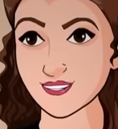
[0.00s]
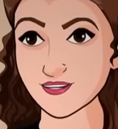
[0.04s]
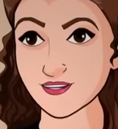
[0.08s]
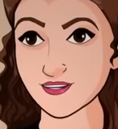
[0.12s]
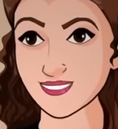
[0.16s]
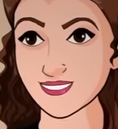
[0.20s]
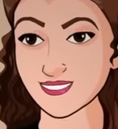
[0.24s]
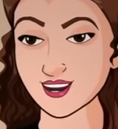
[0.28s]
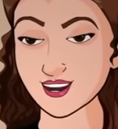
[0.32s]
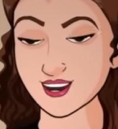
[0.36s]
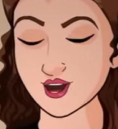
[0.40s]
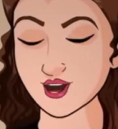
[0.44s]

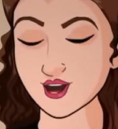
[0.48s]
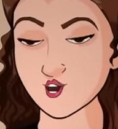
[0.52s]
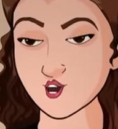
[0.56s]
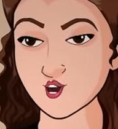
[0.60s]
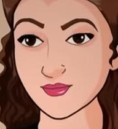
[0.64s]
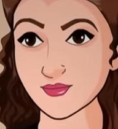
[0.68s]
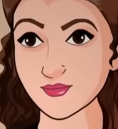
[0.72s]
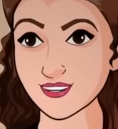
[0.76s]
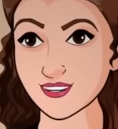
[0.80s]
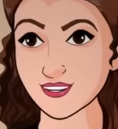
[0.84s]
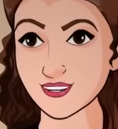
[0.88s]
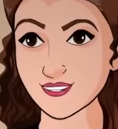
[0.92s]
मुझे नहीं
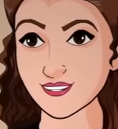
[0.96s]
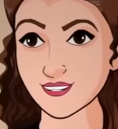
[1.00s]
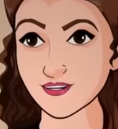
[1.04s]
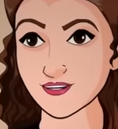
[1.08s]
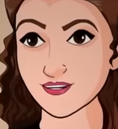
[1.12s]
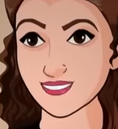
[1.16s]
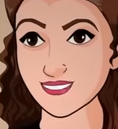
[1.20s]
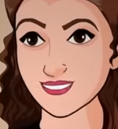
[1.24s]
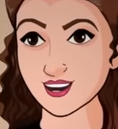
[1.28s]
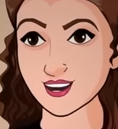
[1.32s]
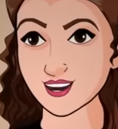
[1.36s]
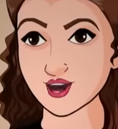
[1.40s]
लगता कि
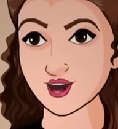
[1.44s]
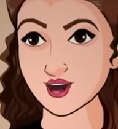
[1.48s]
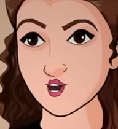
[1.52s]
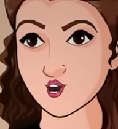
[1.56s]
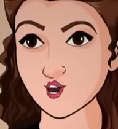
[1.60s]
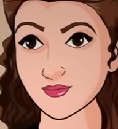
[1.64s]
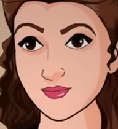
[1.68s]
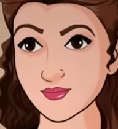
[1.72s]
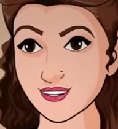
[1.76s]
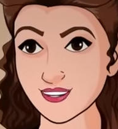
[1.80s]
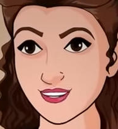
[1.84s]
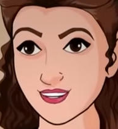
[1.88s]
भगवान ने
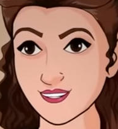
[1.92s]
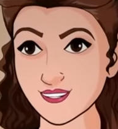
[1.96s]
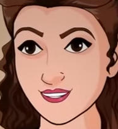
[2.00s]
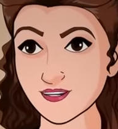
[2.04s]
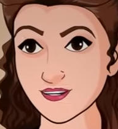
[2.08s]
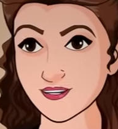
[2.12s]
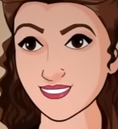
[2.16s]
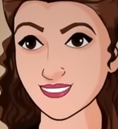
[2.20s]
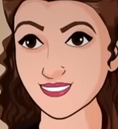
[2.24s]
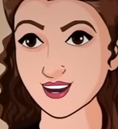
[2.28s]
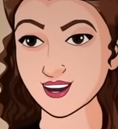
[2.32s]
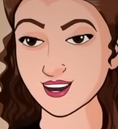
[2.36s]
उससे
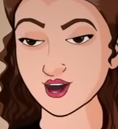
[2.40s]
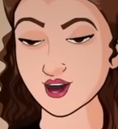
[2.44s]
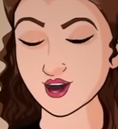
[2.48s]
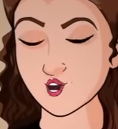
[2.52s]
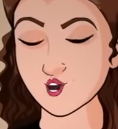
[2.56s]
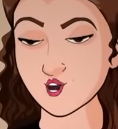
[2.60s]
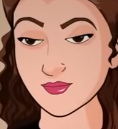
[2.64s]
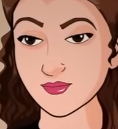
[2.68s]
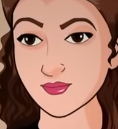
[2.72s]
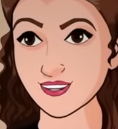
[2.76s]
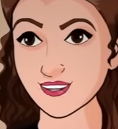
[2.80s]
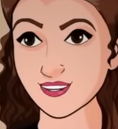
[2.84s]
अच्छा लड़का
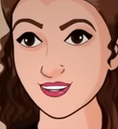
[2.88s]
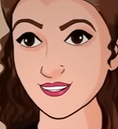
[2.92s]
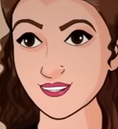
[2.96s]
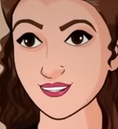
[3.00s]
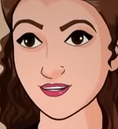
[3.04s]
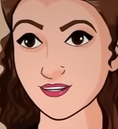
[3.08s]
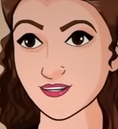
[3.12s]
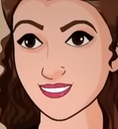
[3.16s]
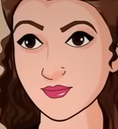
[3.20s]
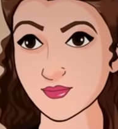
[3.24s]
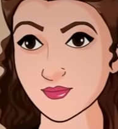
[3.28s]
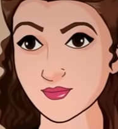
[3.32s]
कोई बनाया
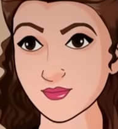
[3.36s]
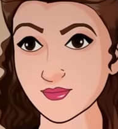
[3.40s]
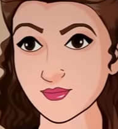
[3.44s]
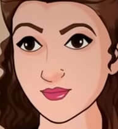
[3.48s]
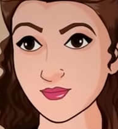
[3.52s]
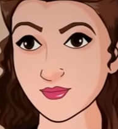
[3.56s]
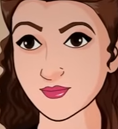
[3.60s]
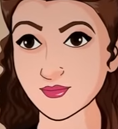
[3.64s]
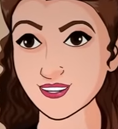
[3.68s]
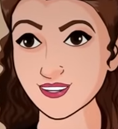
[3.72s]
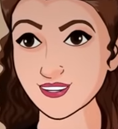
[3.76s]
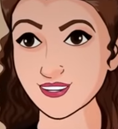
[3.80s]
होगा
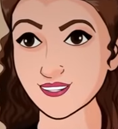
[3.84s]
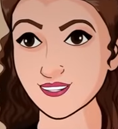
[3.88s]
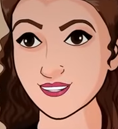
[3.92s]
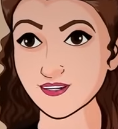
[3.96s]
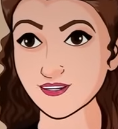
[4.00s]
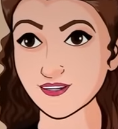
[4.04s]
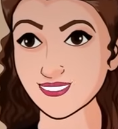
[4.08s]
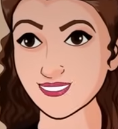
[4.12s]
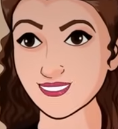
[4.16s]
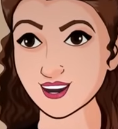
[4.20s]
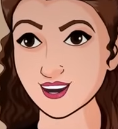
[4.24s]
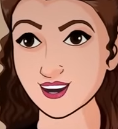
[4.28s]

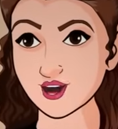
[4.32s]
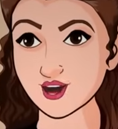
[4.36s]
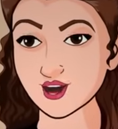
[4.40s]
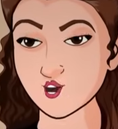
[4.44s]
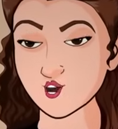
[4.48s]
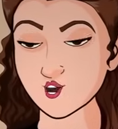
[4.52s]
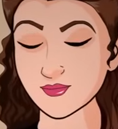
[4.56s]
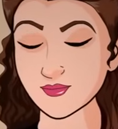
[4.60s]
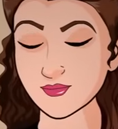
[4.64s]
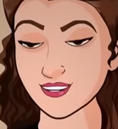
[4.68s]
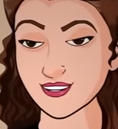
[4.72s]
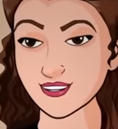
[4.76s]
वह मुझे
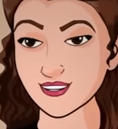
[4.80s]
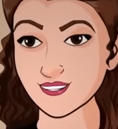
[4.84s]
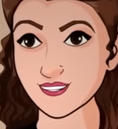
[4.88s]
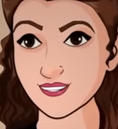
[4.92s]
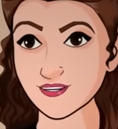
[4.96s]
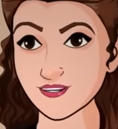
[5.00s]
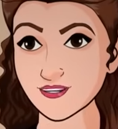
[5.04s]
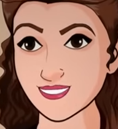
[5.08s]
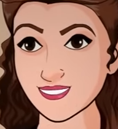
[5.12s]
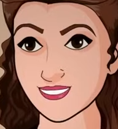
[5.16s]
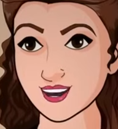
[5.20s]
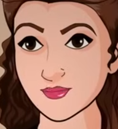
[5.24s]
कितना
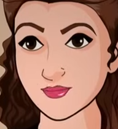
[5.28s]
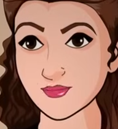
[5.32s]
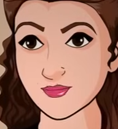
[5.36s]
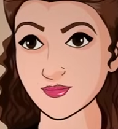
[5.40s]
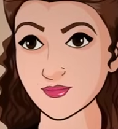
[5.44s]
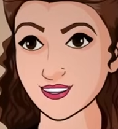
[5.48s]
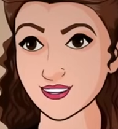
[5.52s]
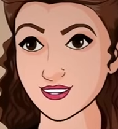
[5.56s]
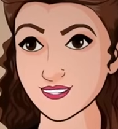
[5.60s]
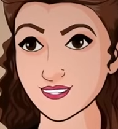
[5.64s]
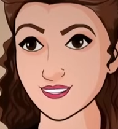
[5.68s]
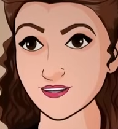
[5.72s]
समझता है
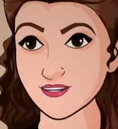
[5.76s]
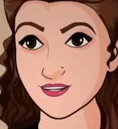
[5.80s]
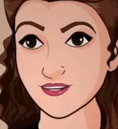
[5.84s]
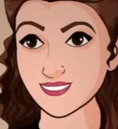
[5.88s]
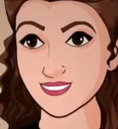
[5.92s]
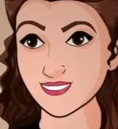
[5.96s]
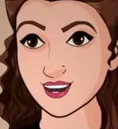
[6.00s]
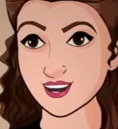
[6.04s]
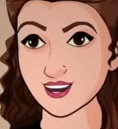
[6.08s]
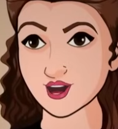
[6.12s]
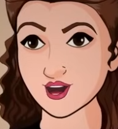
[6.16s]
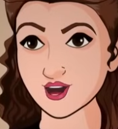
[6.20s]

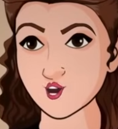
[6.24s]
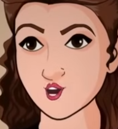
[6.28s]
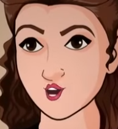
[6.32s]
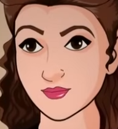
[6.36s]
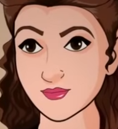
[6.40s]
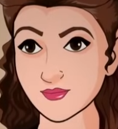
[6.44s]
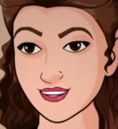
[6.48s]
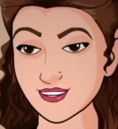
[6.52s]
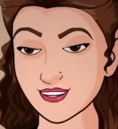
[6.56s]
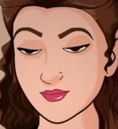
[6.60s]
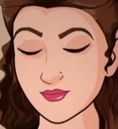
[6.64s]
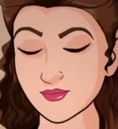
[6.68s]
कितना प्यार
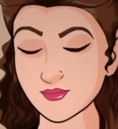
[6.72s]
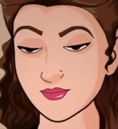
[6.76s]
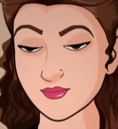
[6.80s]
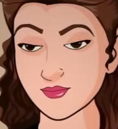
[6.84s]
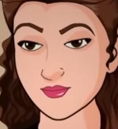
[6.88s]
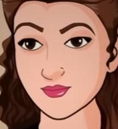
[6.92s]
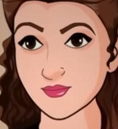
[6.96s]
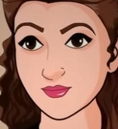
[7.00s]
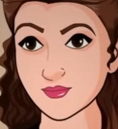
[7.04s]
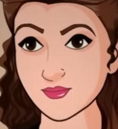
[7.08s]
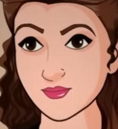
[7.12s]
करता है